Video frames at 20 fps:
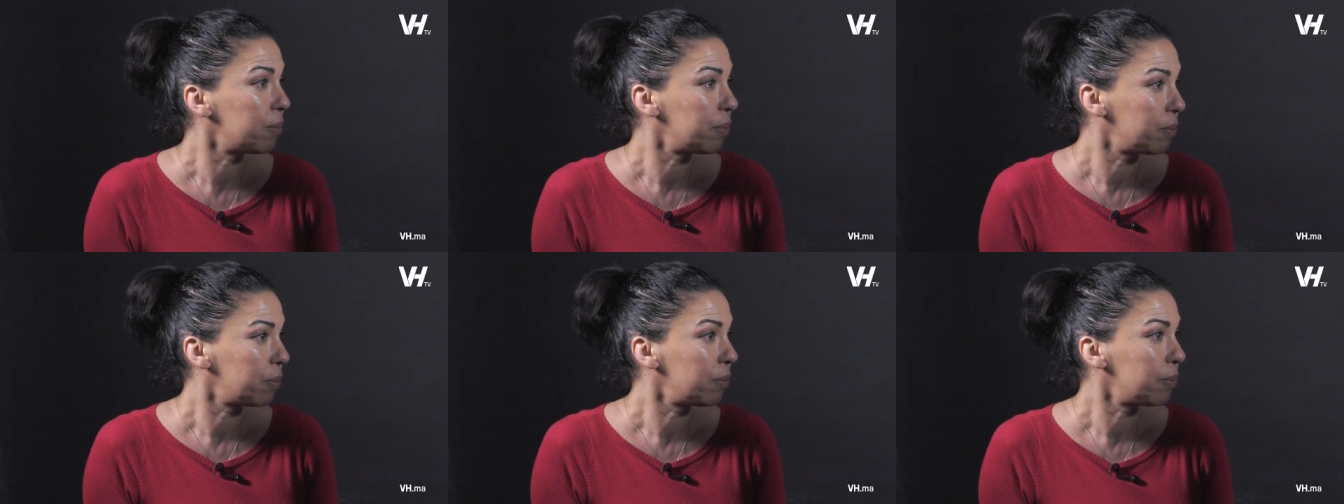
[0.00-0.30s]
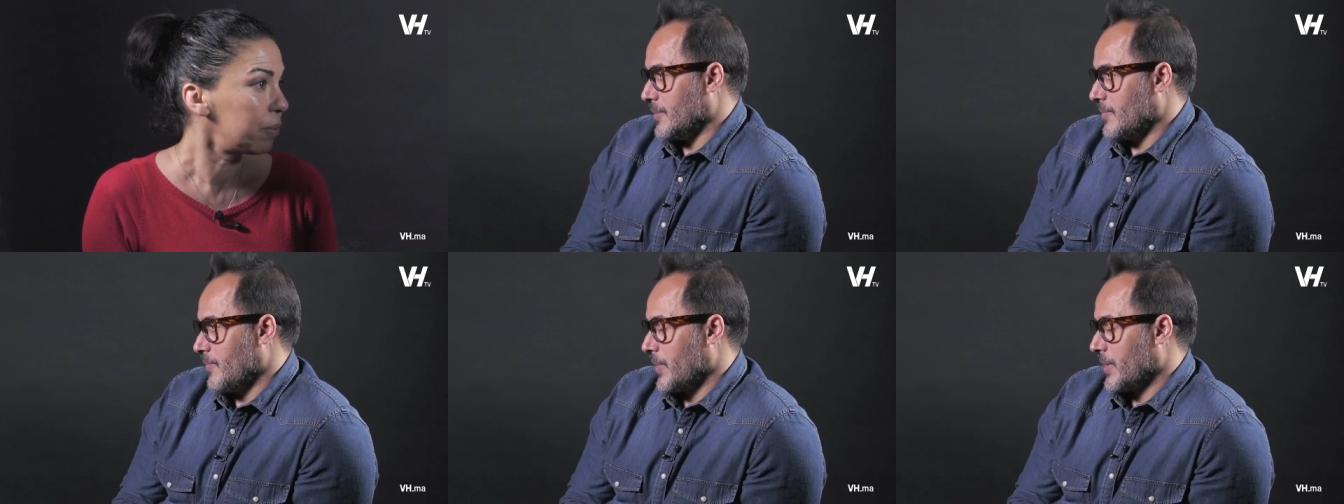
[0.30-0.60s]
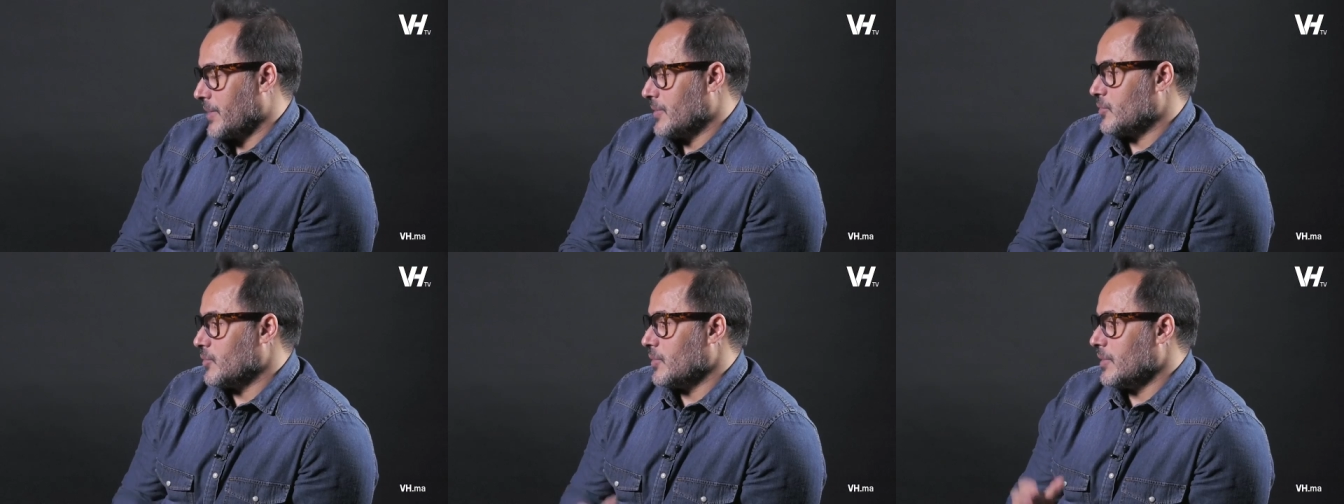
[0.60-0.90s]
Absolument.
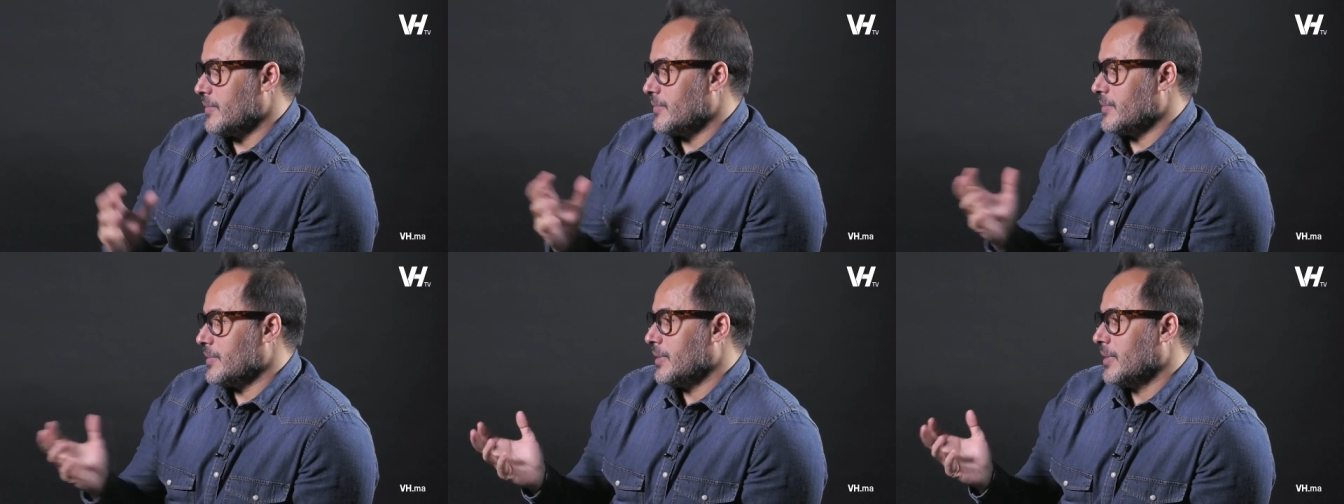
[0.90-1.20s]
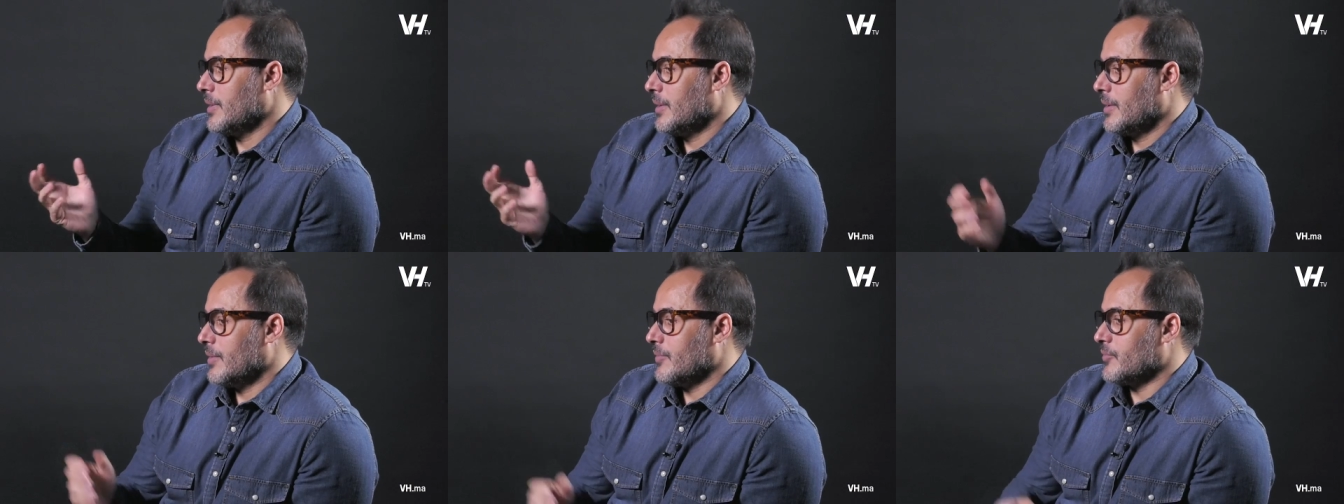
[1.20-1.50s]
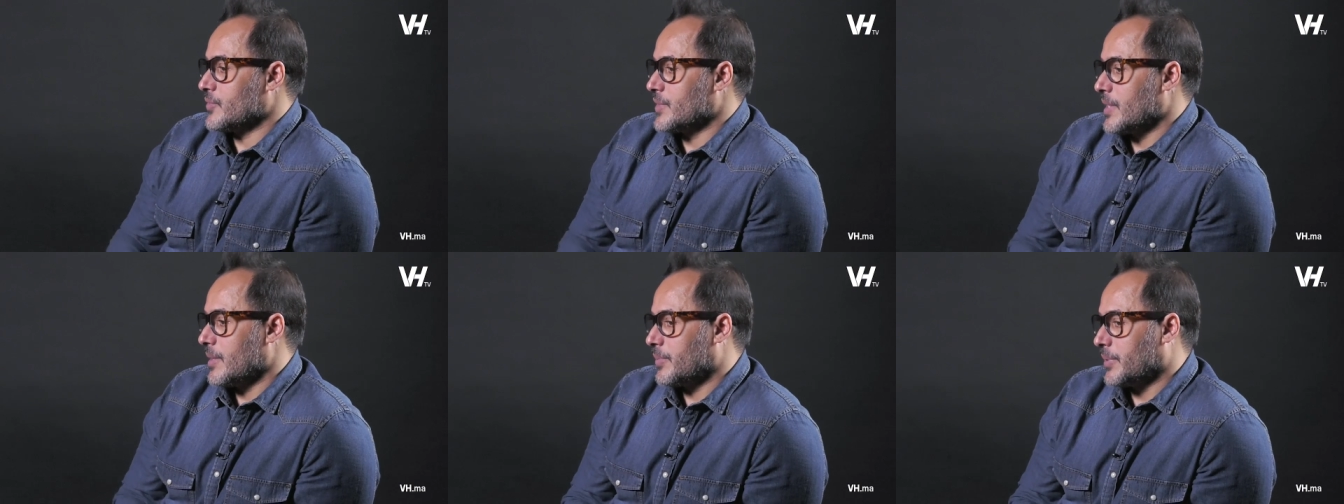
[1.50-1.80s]
Est-ce que la vie
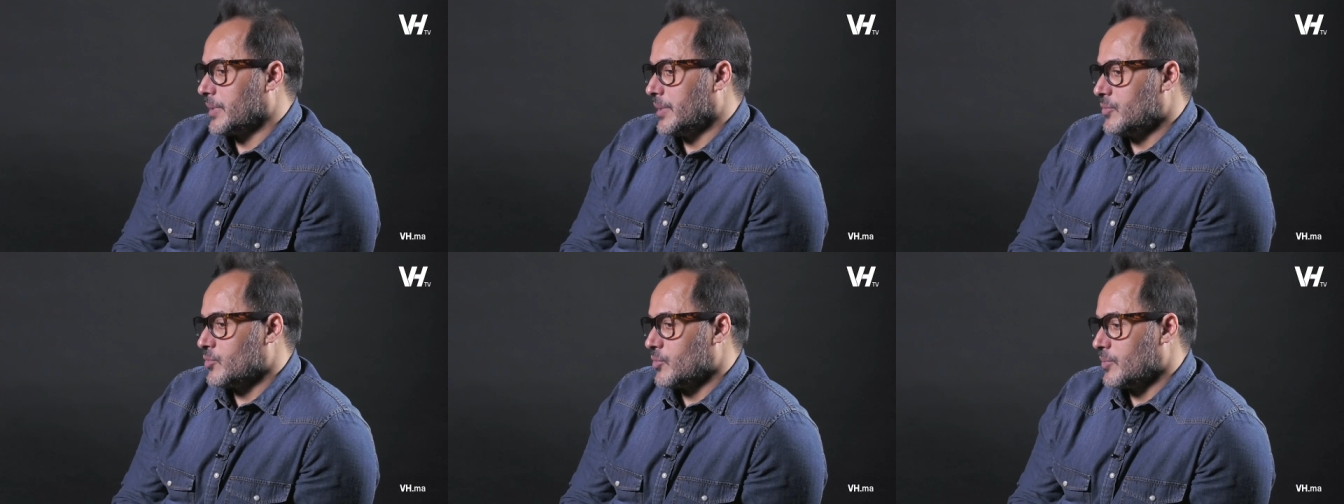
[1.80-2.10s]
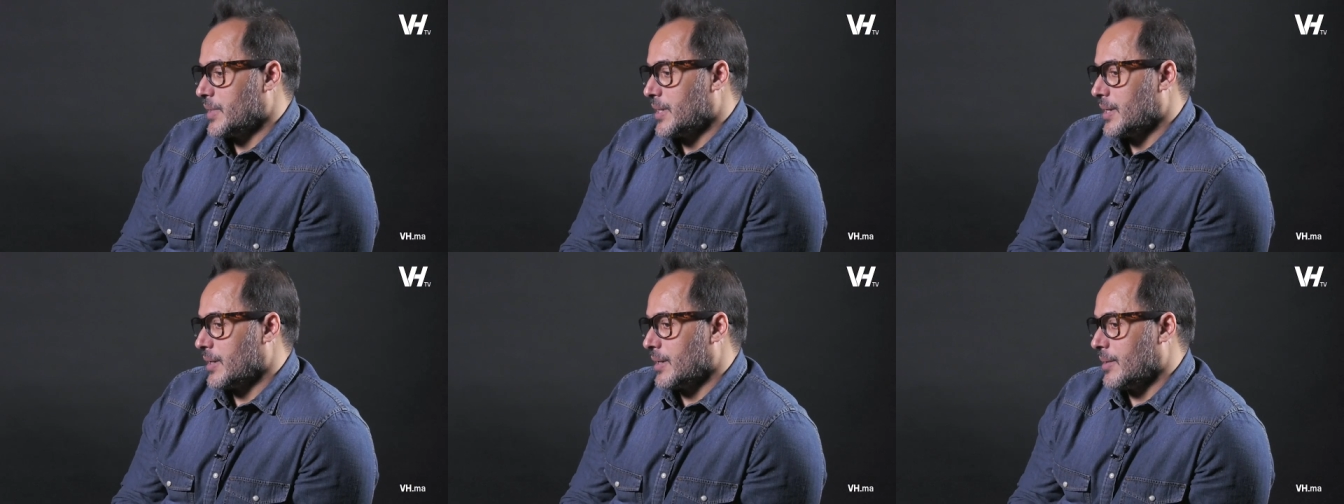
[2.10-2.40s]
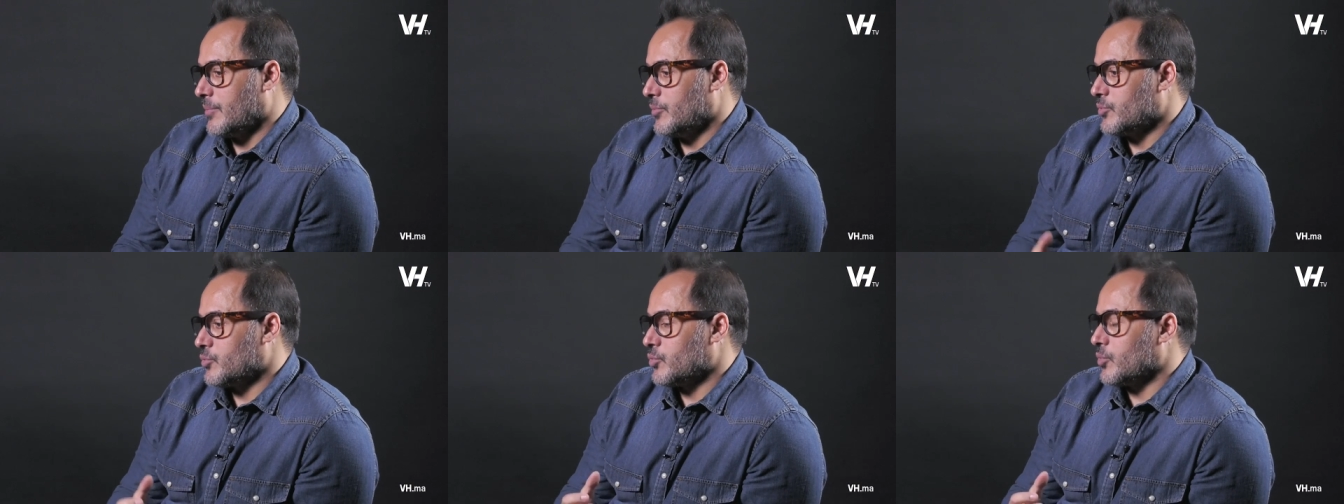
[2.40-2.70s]
vous a appris, Somaya
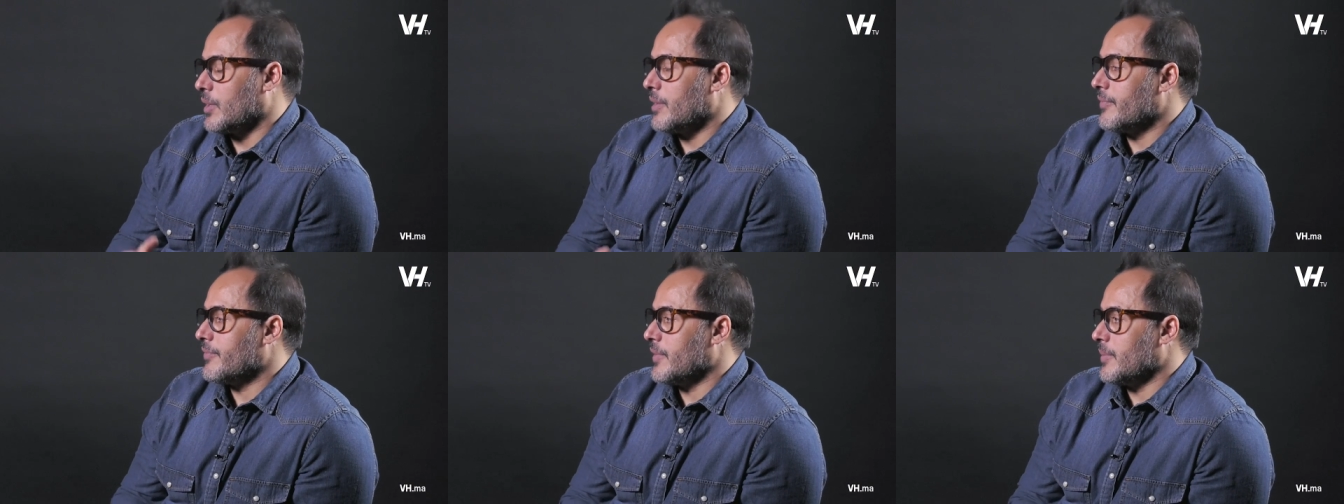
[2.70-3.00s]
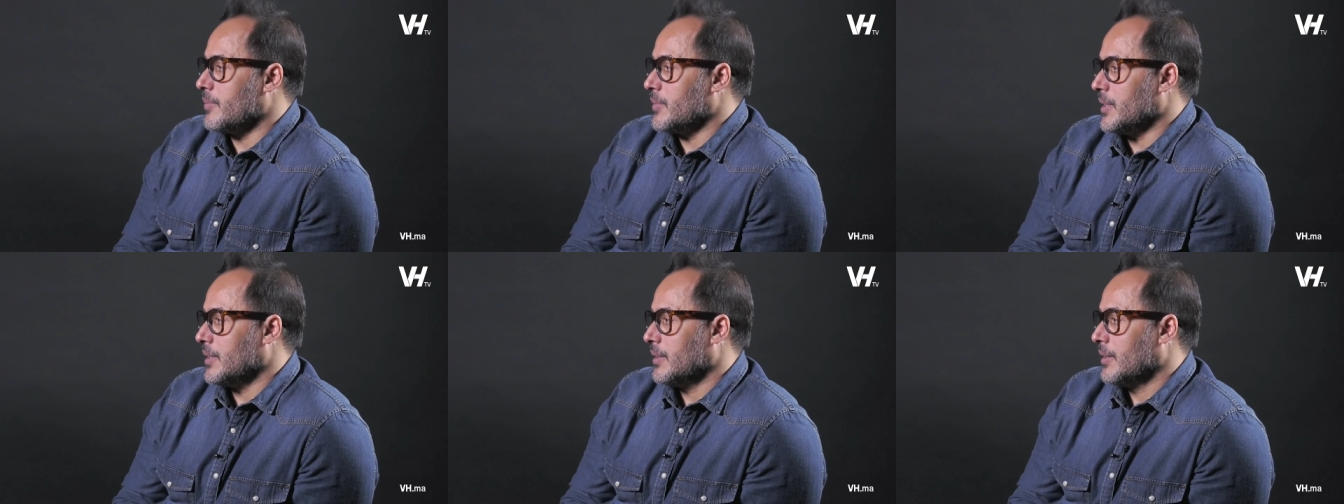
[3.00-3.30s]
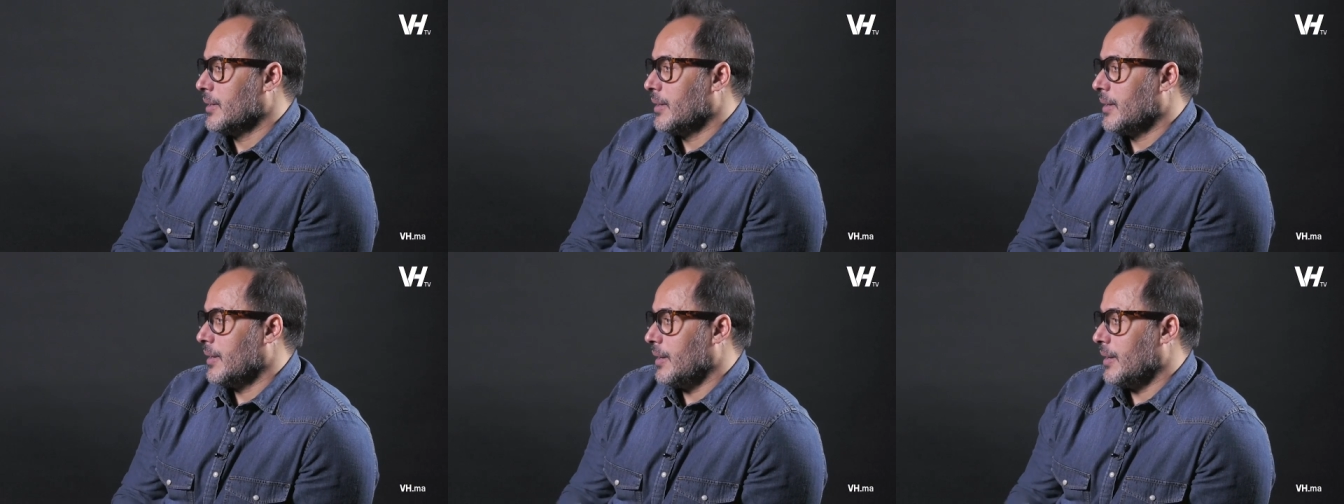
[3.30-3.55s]
Kaboun, sur la famille